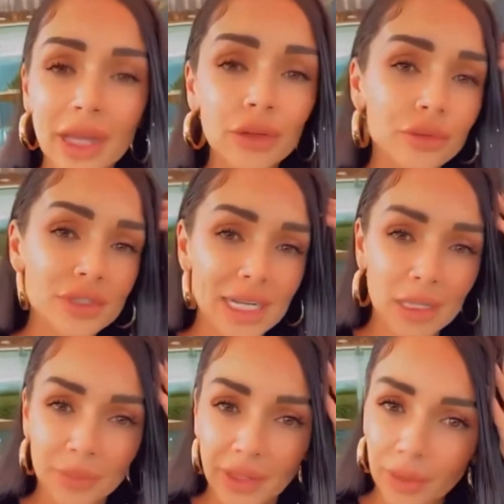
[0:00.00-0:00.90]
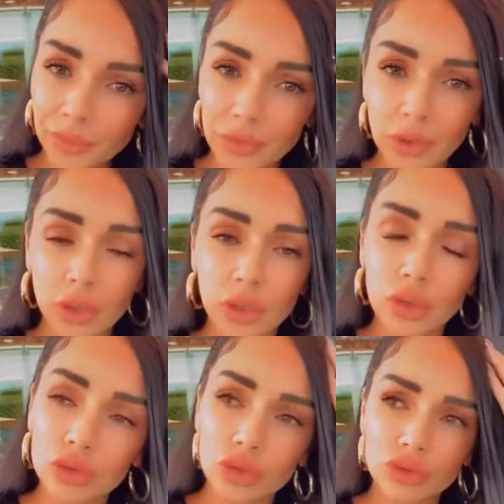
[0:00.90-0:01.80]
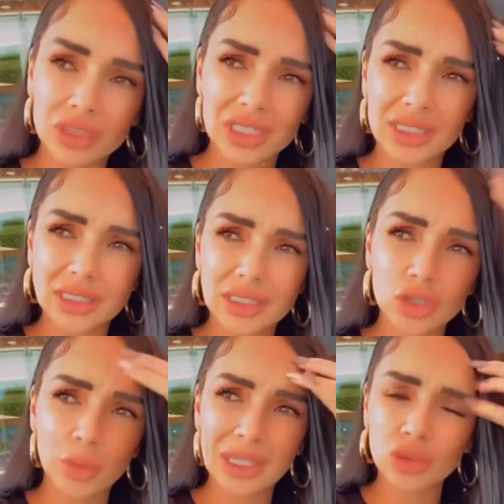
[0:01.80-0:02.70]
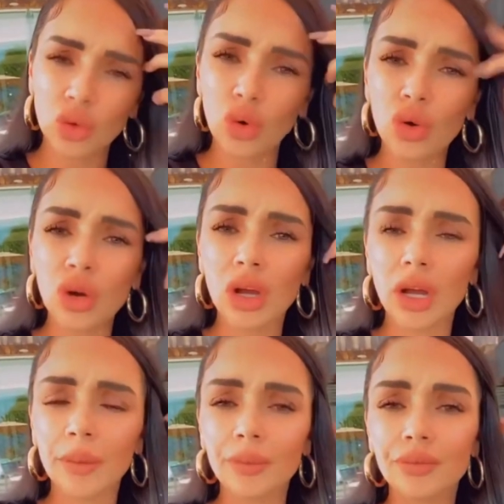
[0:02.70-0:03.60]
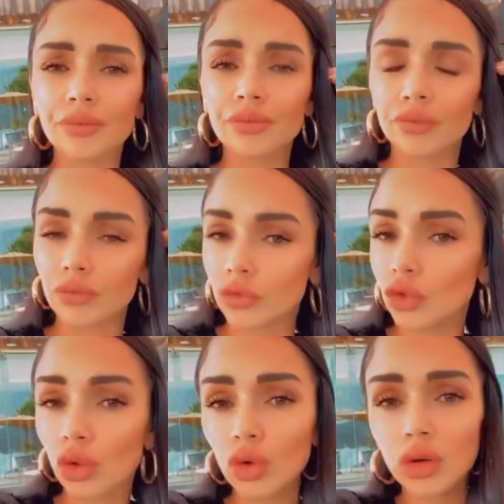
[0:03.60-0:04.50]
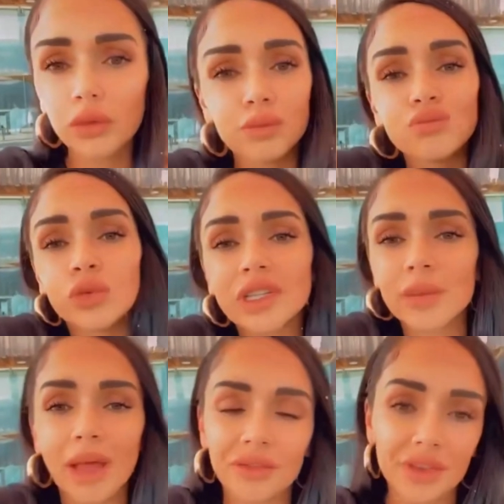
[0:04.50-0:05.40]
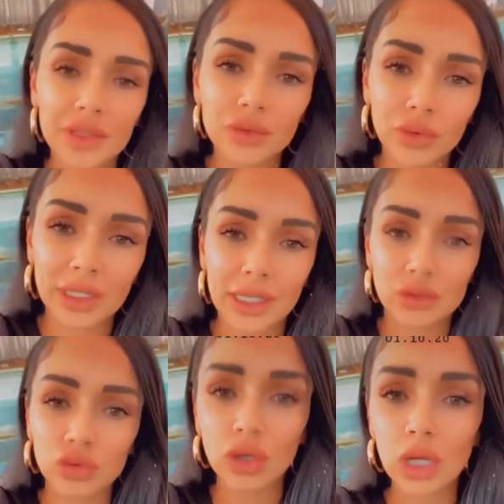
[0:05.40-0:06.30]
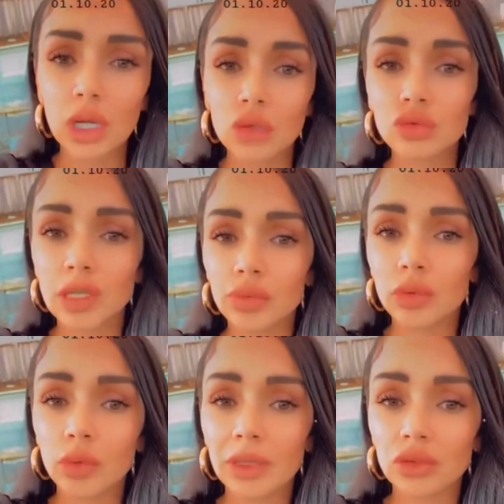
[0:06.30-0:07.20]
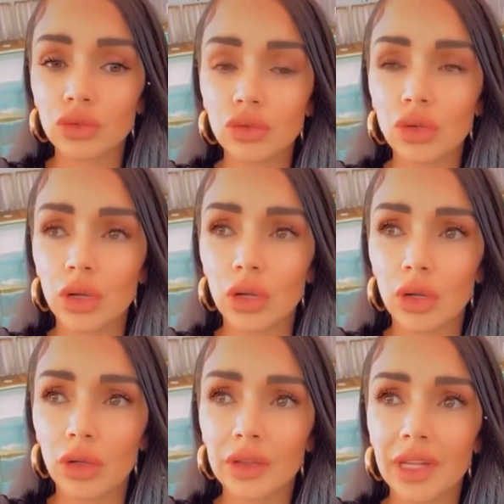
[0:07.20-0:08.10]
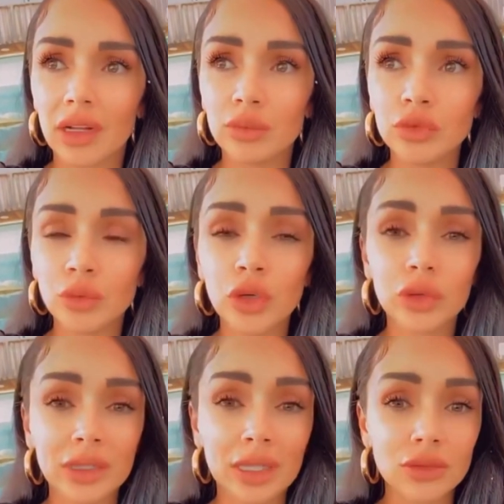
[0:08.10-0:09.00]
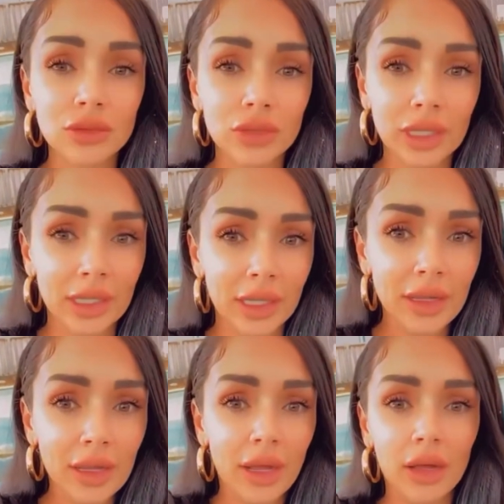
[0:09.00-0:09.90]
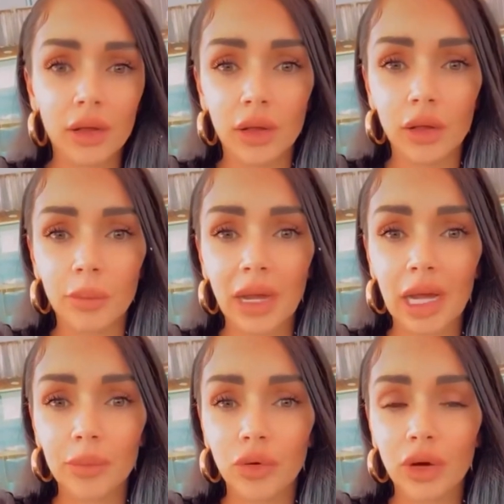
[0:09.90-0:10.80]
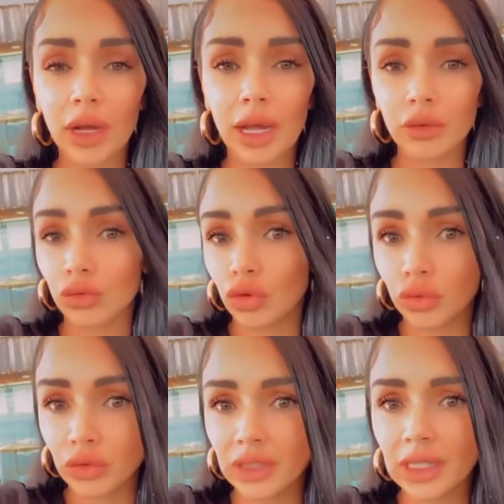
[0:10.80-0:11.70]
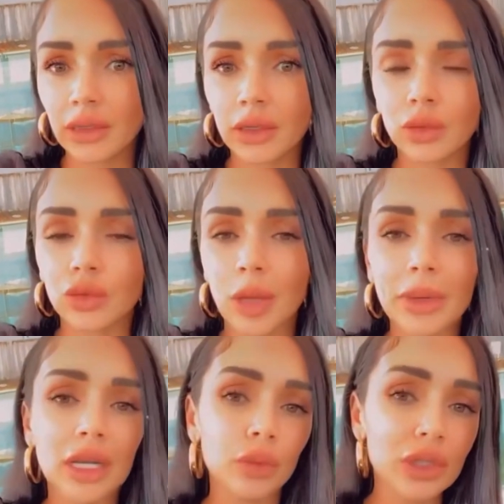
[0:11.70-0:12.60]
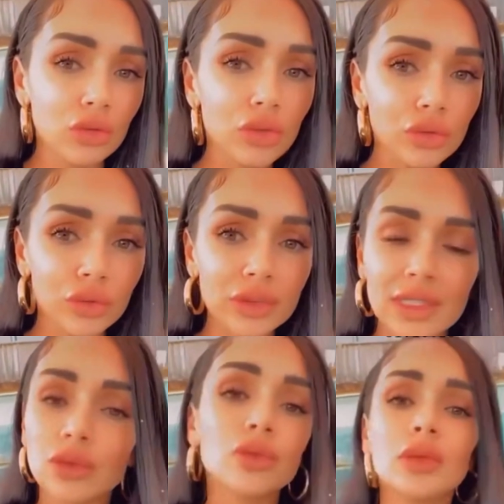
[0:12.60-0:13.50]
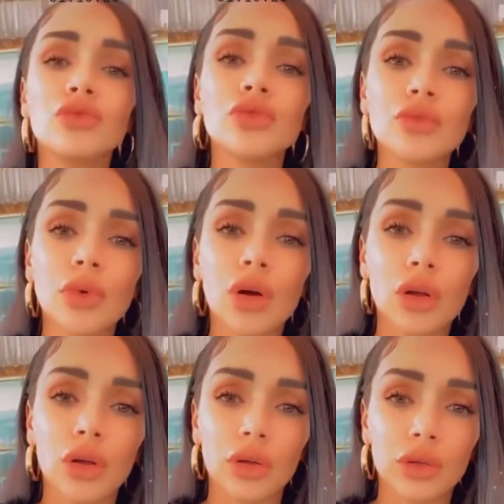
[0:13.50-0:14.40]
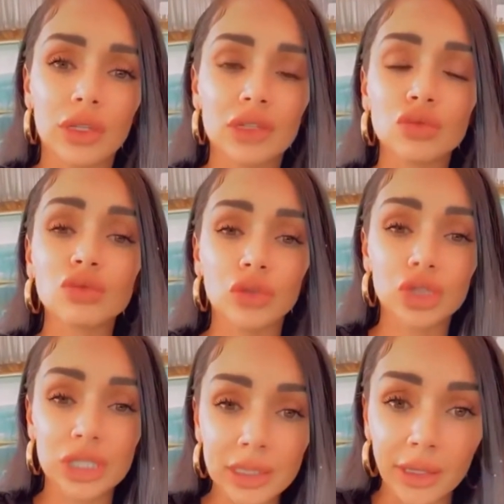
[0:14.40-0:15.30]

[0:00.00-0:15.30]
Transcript: que vous allez bien euh, aujourd'hui, j'ai décidé de pas trop euh, trop euh, montrer ma vie sur les réseaux, tout simplement parce que il euh, y a un mouvement qui est en train de se créer par rapport à une communauté qu'on appelle les Ouïghours. Donc, ce sont les musulmans qui sont en Chine.